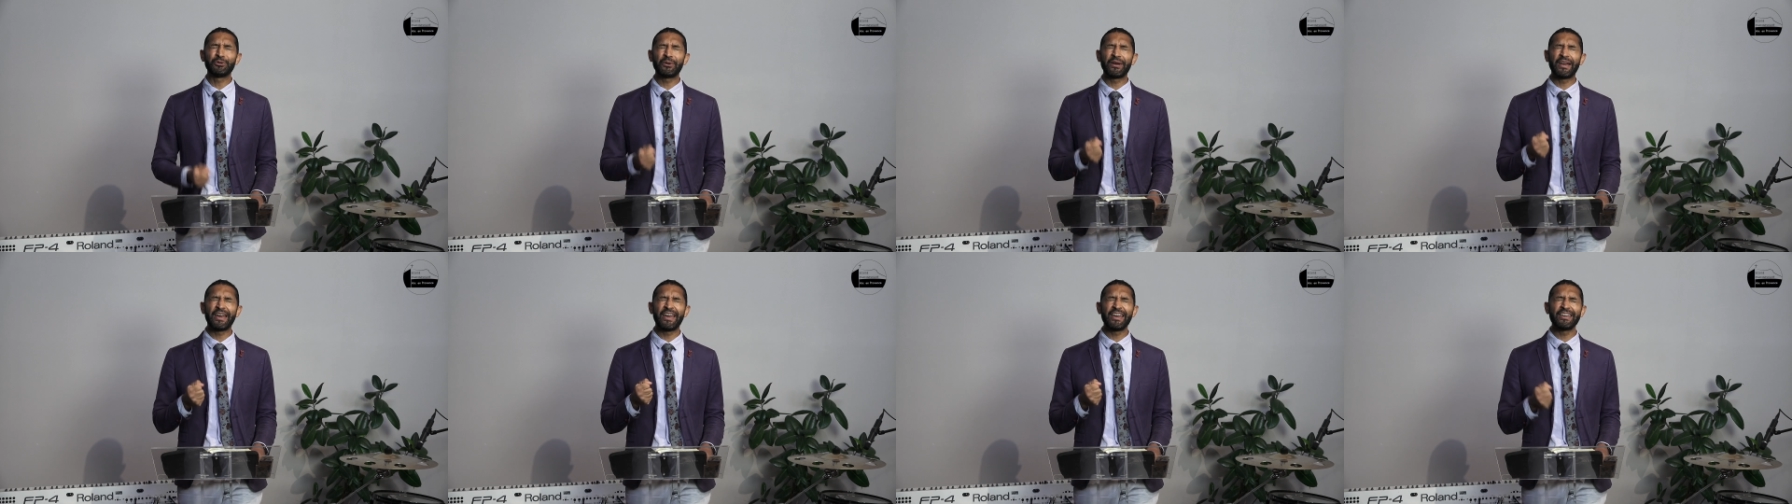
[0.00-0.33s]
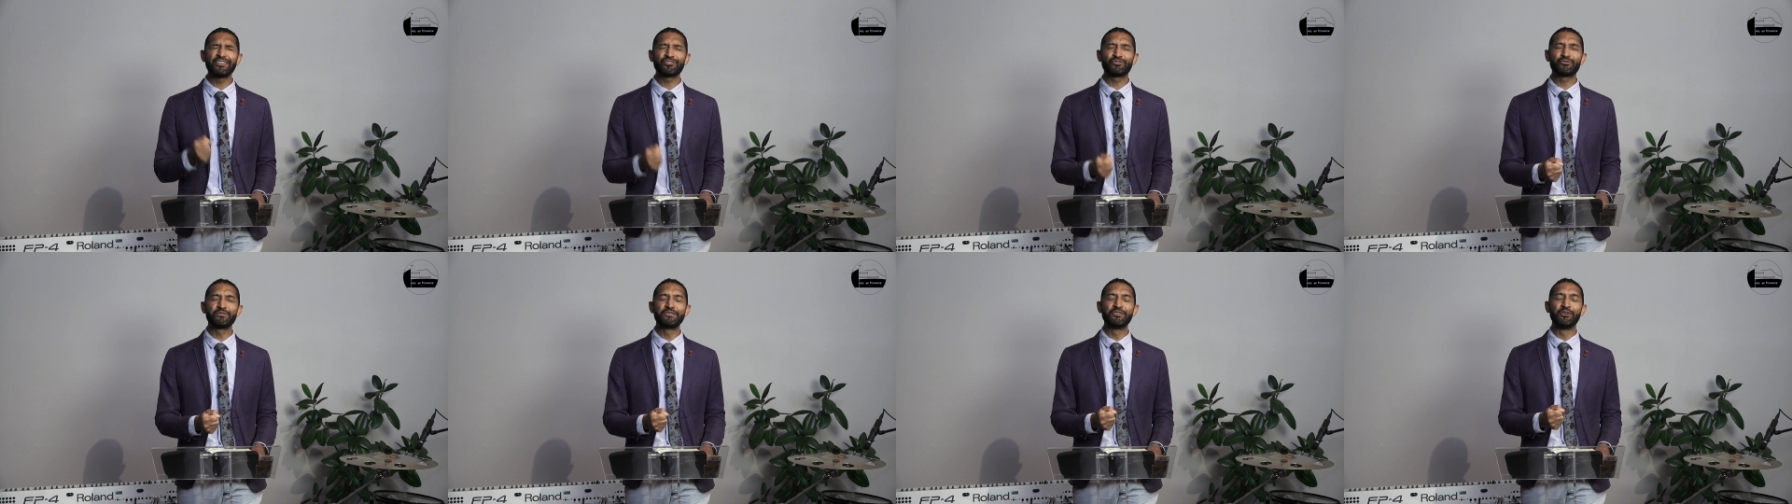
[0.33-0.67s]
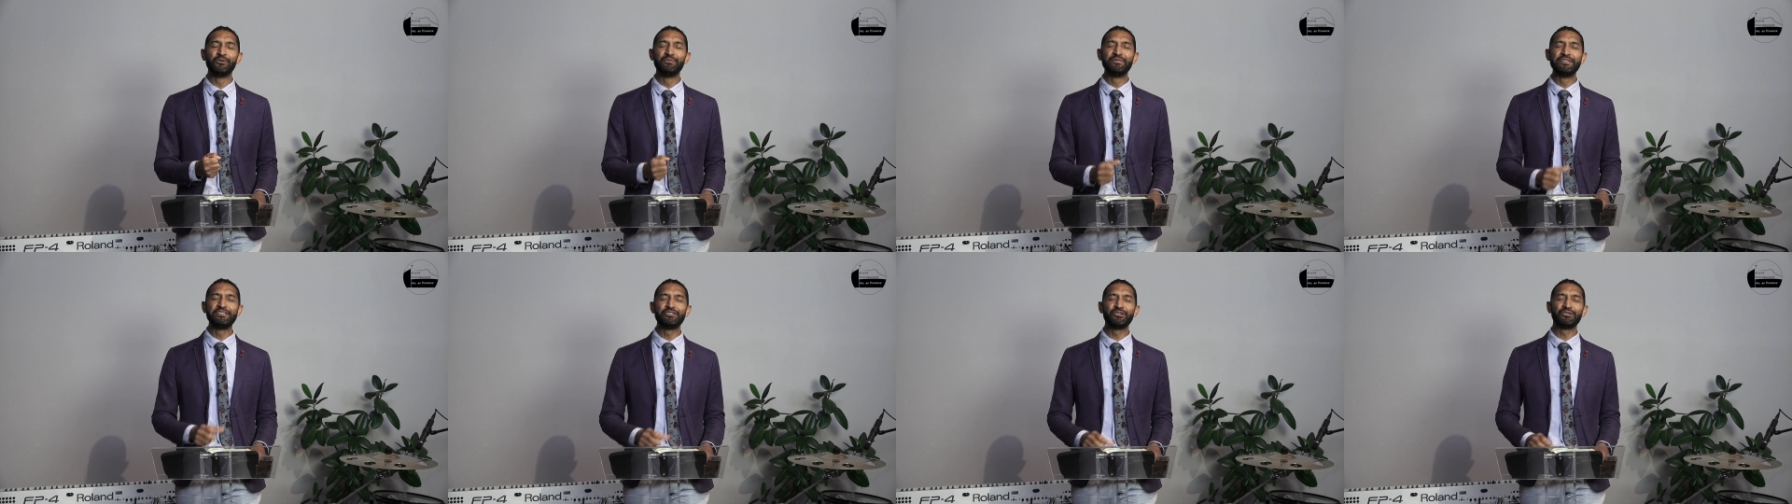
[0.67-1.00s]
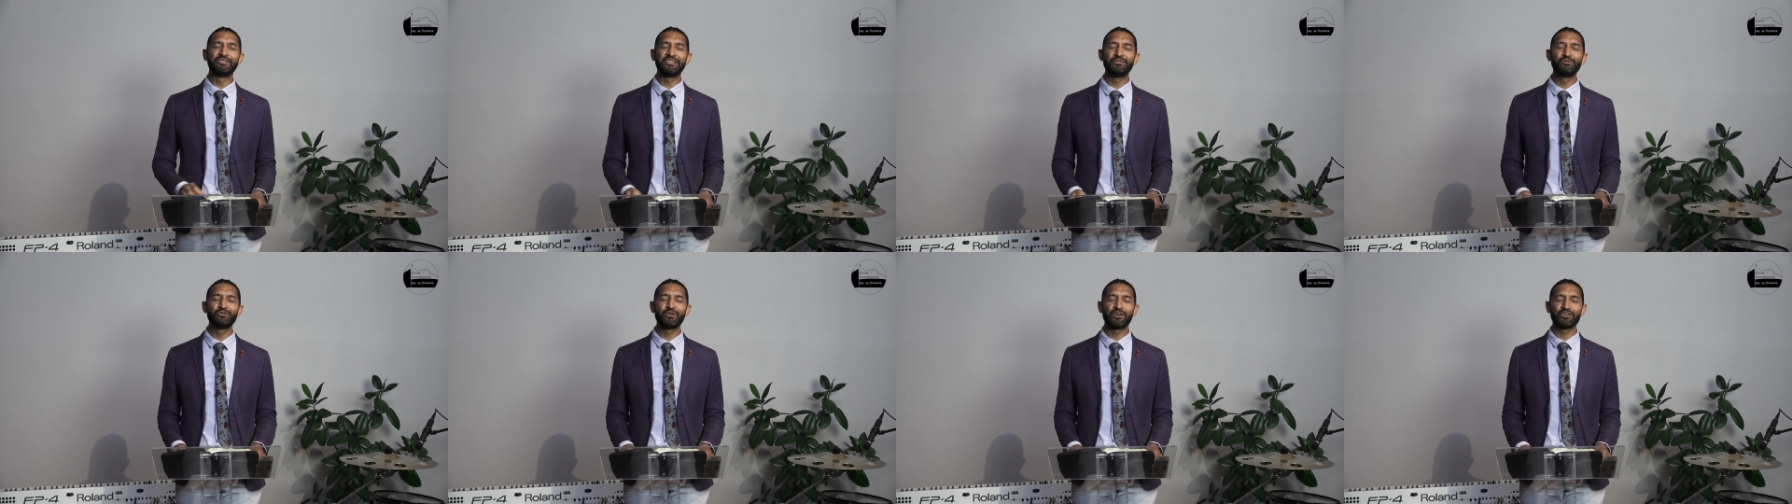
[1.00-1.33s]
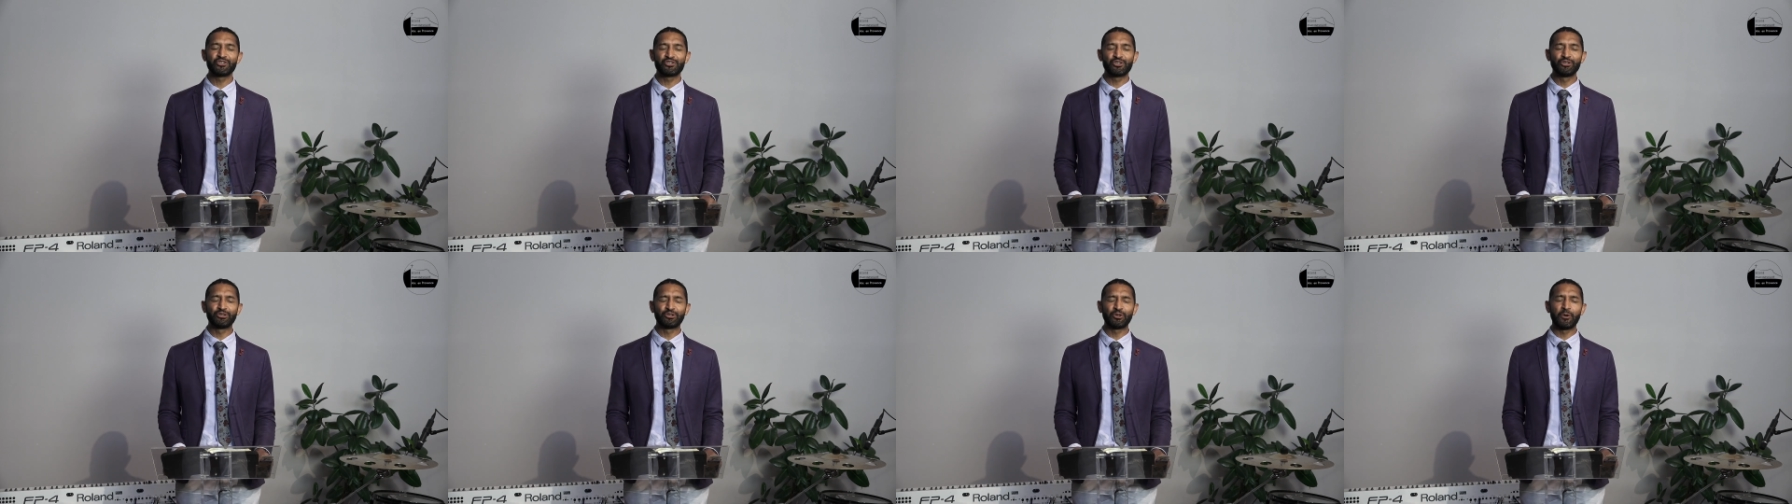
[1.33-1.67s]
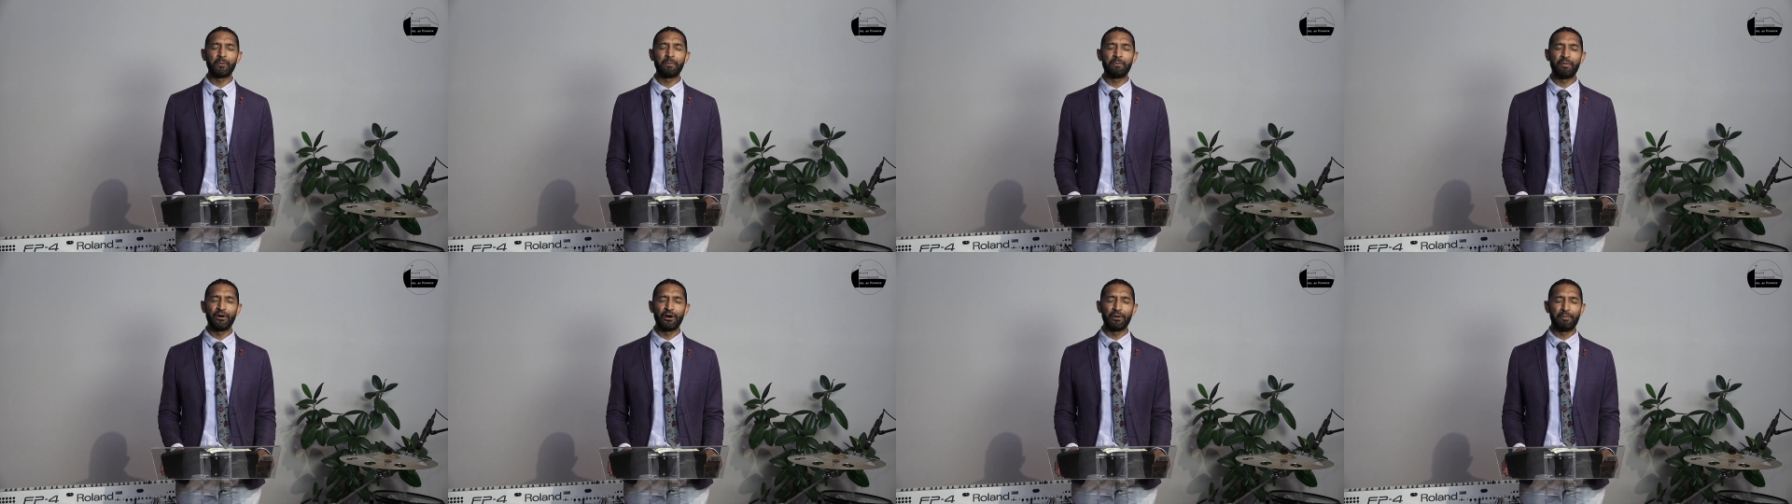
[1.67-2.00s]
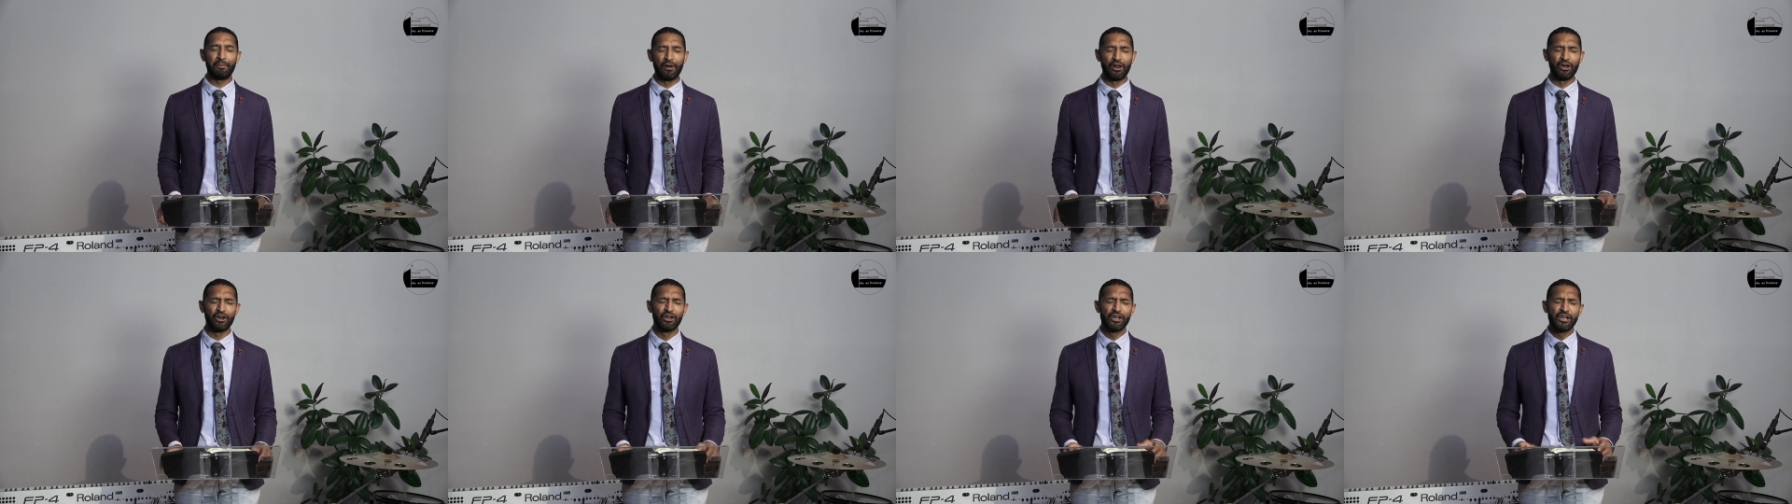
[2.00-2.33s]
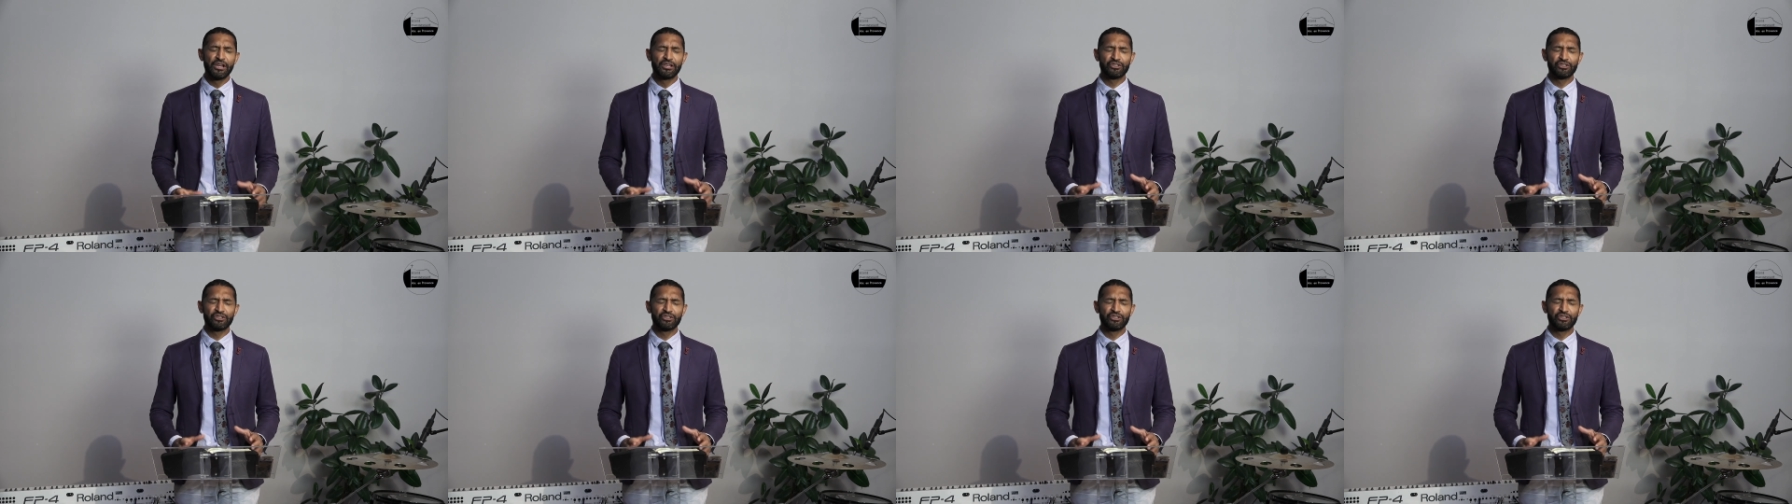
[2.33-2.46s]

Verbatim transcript: réjouis au milieu des louanges de ton peuple.